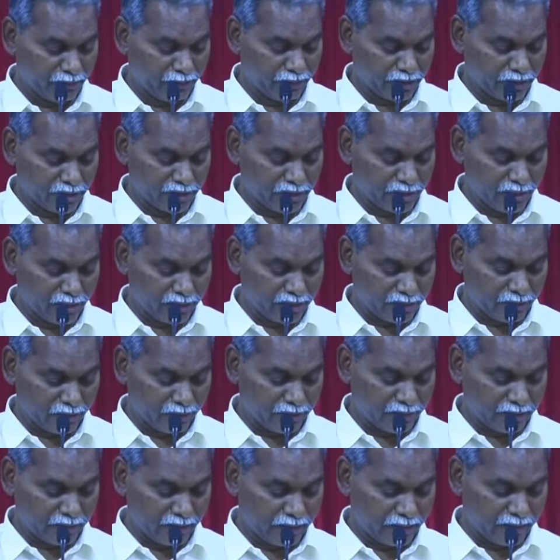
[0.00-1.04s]
వచనాలు
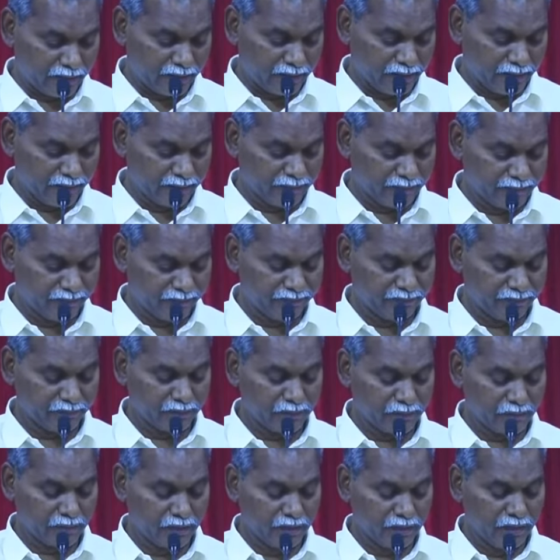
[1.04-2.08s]
చదువుతున్నానండి
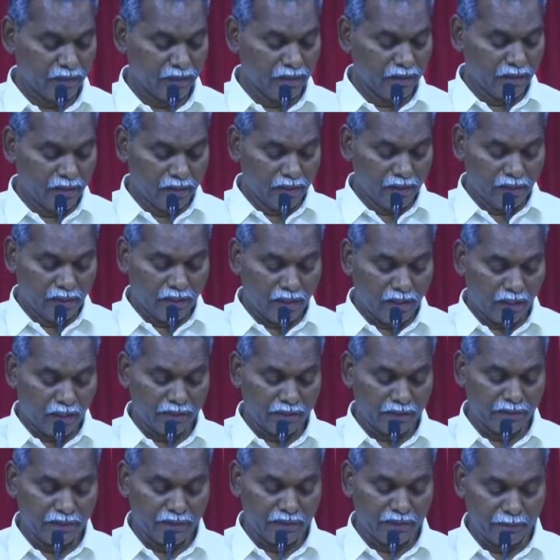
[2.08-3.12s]

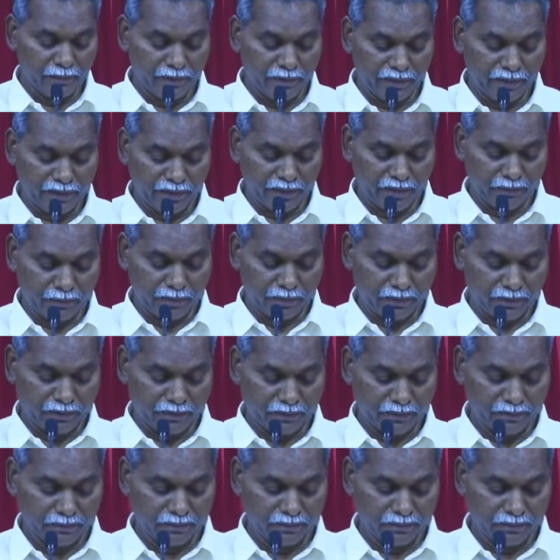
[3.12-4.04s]
అడుగుడి మీకు ఇయ్యబడును